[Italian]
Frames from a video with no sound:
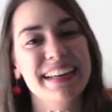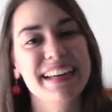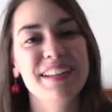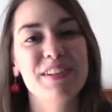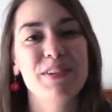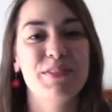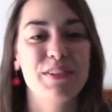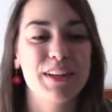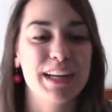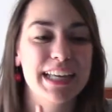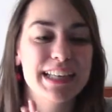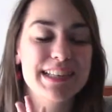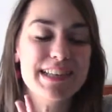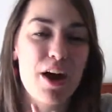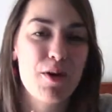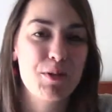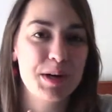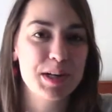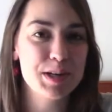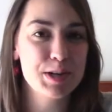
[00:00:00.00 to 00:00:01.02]
rido perché c'è
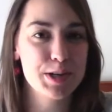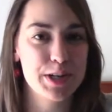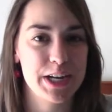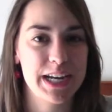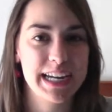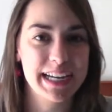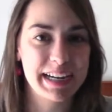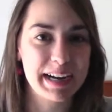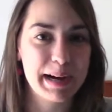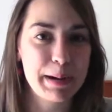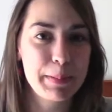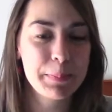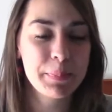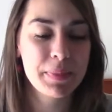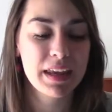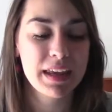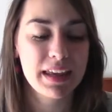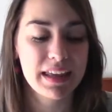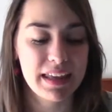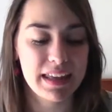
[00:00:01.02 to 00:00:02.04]
una scena
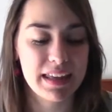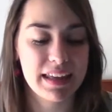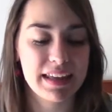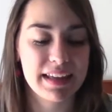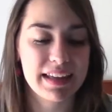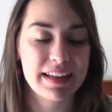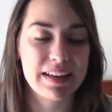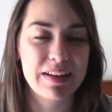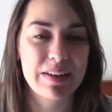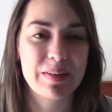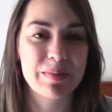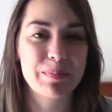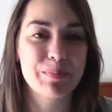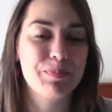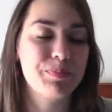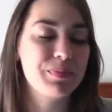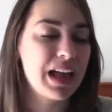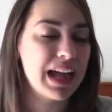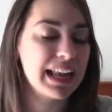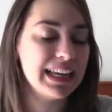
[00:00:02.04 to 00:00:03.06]

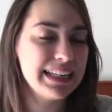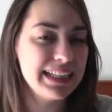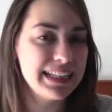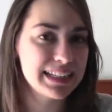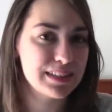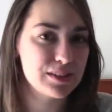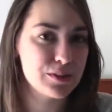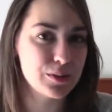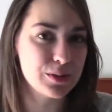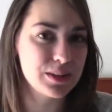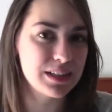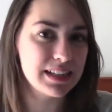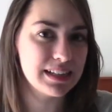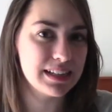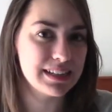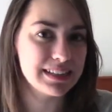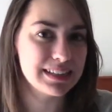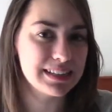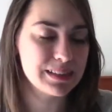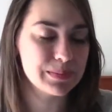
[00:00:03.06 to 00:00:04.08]
ehm, all'inizio
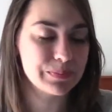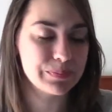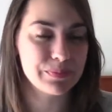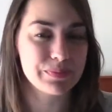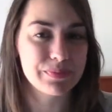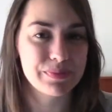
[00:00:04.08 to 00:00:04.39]
del